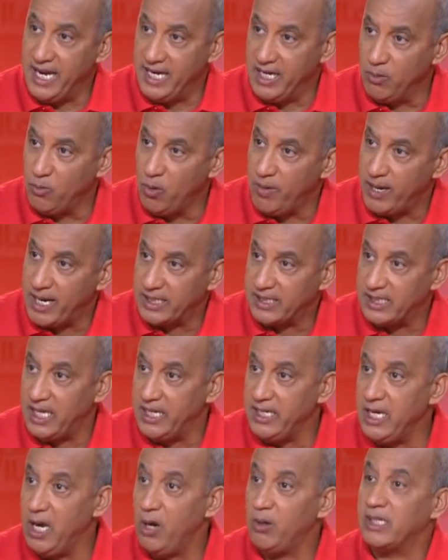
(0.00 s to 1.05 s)
يعني المباراه
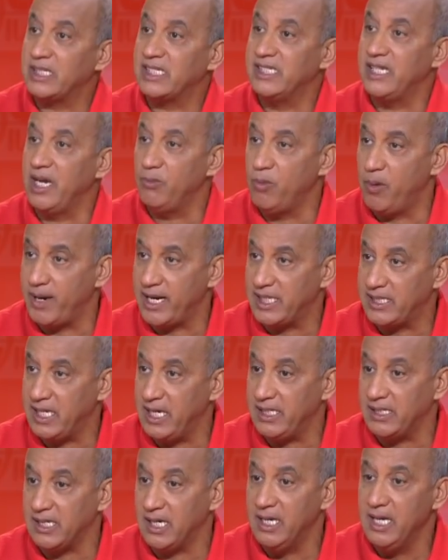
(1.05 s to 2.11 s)
الثانيه وكتسنى المباراه
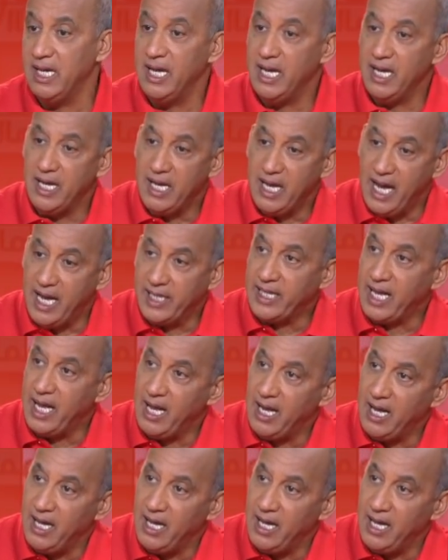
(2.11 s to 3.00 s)
الثالثه هذا